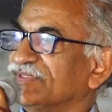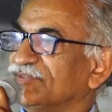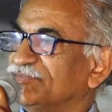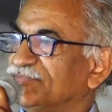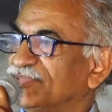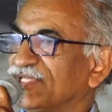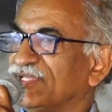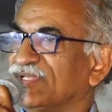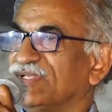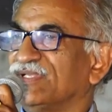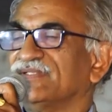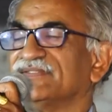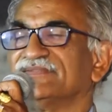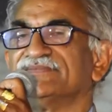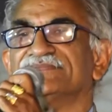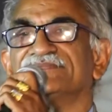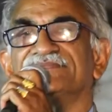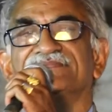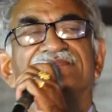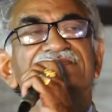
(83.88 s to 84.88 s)
ఇప్పుడే
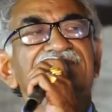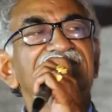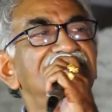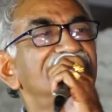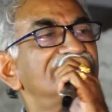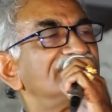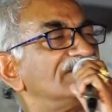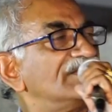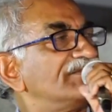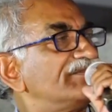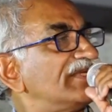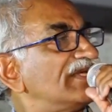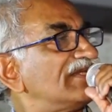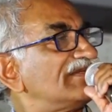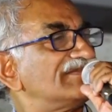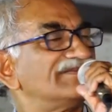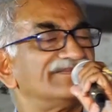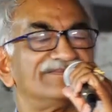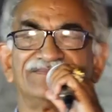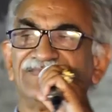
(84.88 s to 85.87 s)

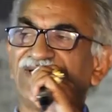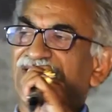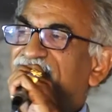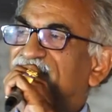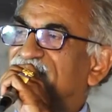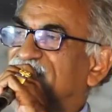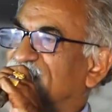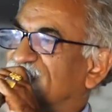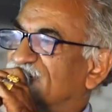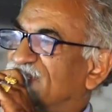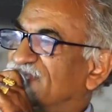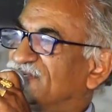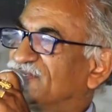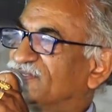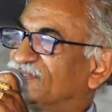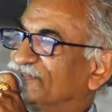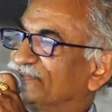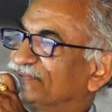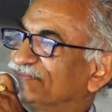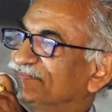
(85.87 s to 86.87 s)
చెప్పారు నాది
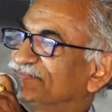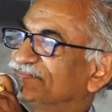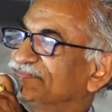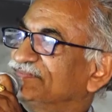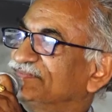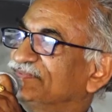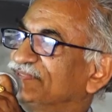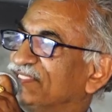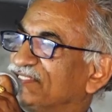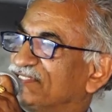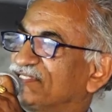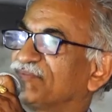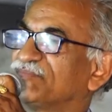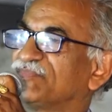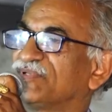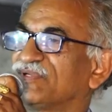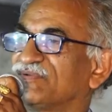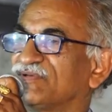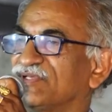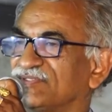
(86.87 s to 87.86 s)
జిల్లాలో
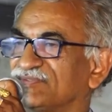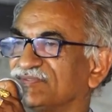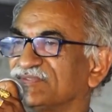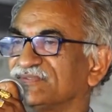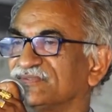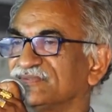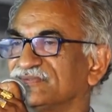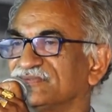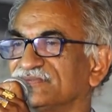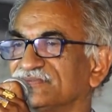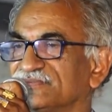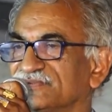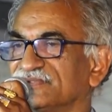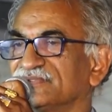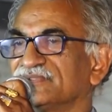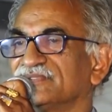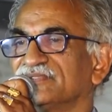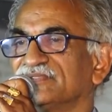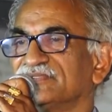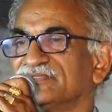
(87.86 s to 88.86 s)
డిసెంబర్ వరకు
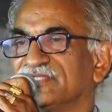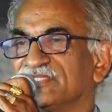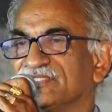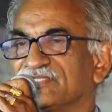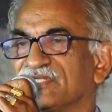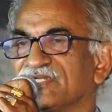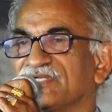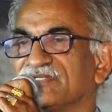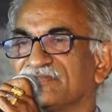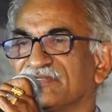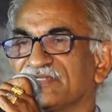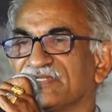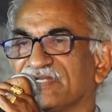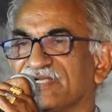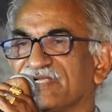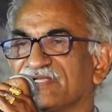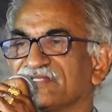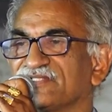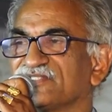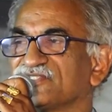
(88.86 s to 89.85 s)
తీసినటువంటి
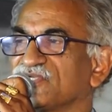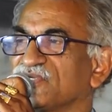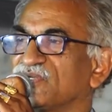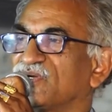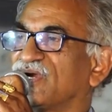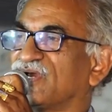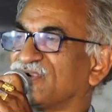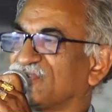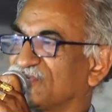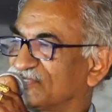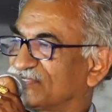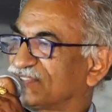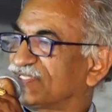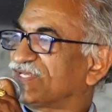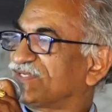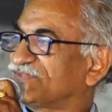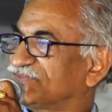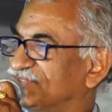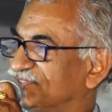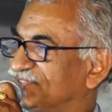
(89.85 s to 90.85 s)
రేటింగ్స్లో ఆరో
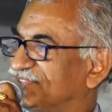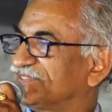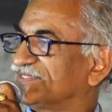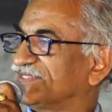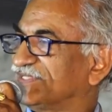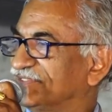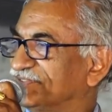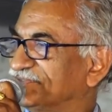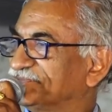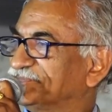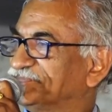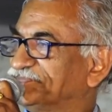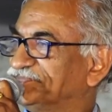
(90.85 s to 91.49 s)
స్థానం వచ్చిందని